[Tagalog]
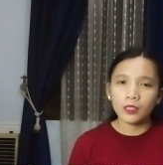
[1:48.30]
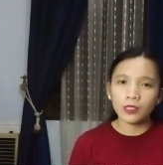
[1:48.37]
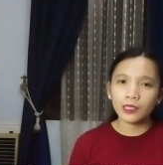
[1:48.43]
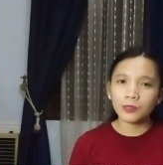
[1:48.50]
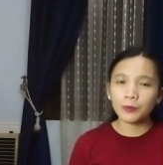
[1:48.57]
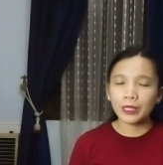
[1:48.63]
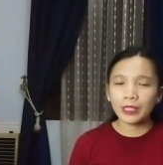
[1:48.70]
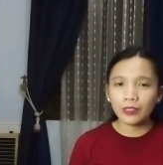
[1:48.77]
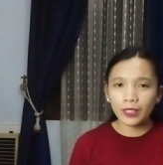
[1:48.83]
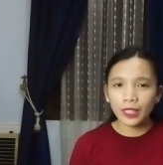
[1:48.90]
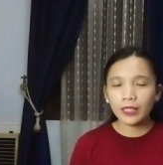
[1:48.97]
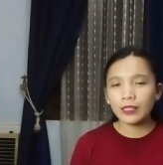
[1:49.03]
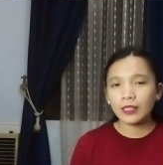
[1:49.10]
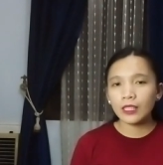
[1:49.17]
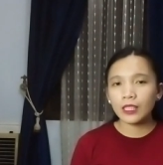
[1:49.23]

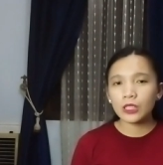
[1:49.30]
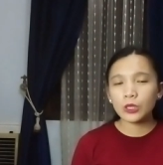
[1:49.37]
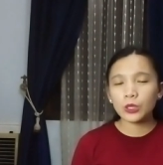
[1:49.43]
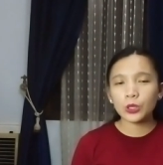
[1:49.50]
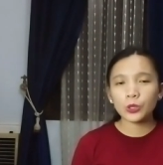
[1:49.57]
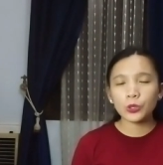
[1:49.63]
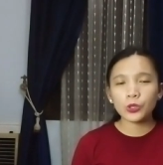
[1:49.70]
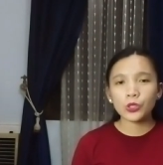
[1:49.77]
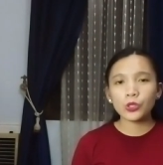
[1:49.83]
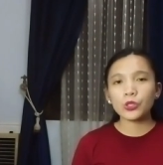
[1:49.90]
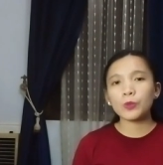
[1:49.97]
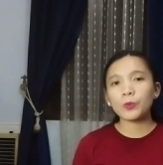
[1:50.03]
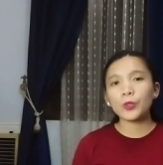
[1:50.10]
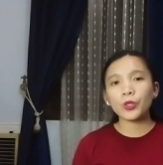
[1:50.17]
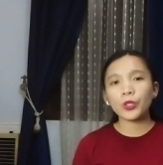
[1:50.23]
nag-migrate na. So, kung gusto
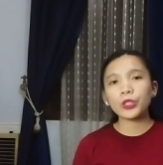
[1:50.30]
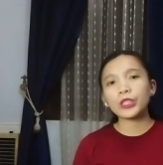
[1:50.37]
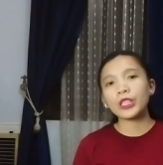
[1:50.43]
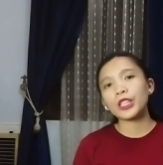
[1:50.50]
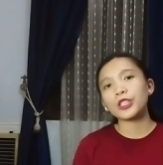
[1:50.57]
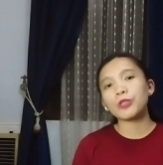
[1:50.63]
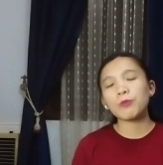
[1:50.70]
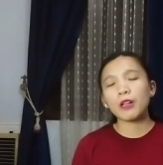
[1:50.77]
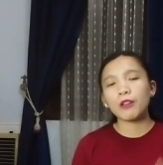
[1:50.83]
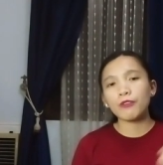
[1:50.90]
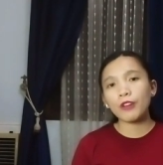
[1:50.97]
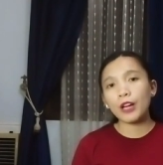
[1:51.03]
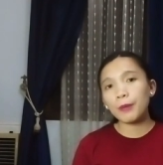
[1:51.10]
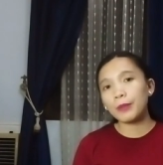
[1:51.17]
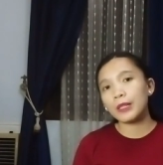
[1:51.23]
nyo pong kontakin yung mga
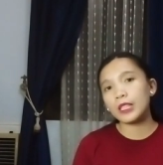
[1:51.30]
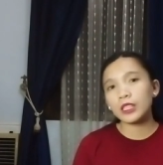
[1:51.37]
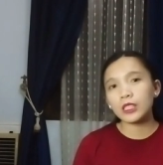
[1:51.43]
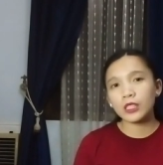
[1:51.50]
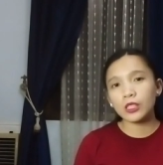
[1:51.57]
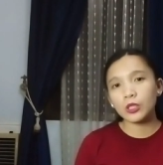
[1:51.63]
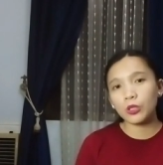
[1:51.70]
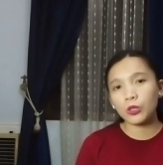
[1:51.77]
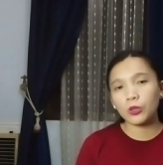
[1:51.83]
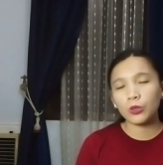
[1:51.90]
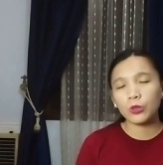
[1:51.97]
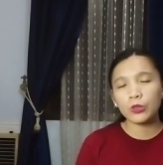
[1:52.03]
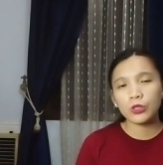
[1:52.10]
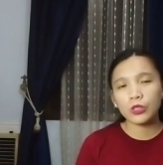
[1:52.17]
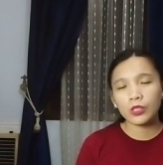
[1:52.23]
families
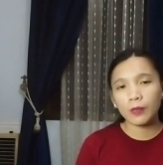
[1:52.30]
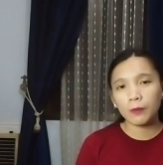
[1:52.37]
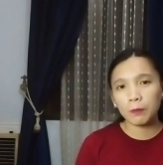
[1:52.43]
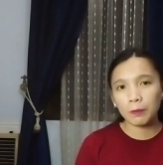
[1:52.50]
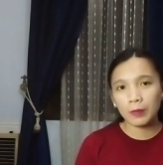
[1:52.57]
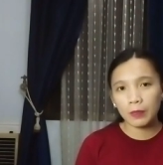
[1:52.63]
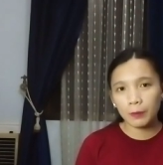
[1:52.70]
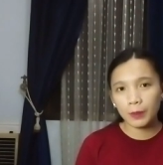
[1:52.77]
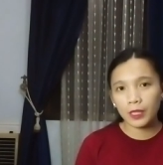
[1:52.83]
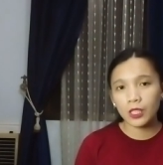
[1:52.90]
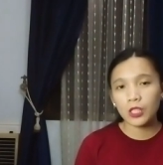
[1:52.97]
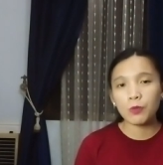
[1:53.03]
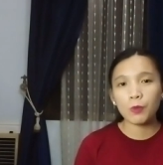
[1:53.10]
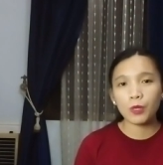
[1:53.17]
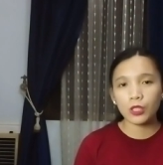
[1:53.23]
nyo sa
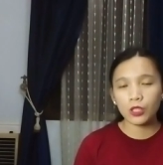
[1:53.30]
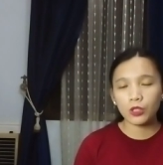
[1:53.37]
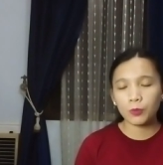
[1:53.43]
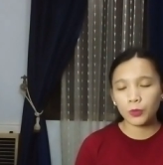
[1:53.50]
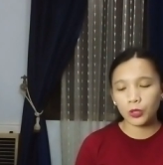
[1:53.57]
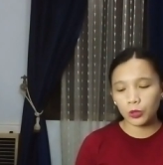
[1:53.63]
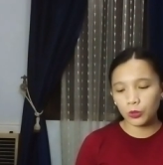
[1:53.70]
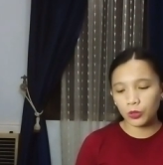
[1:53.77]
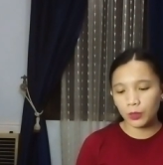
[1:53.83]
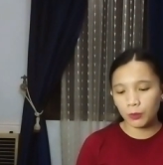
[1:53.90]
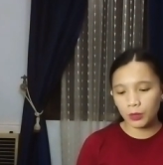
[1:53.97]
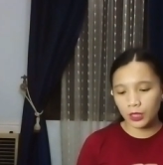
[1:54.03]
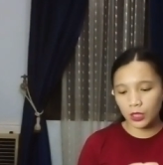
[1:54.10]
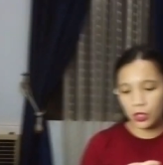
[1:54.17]
Pilipinas, pwede nyo po itong gamitin.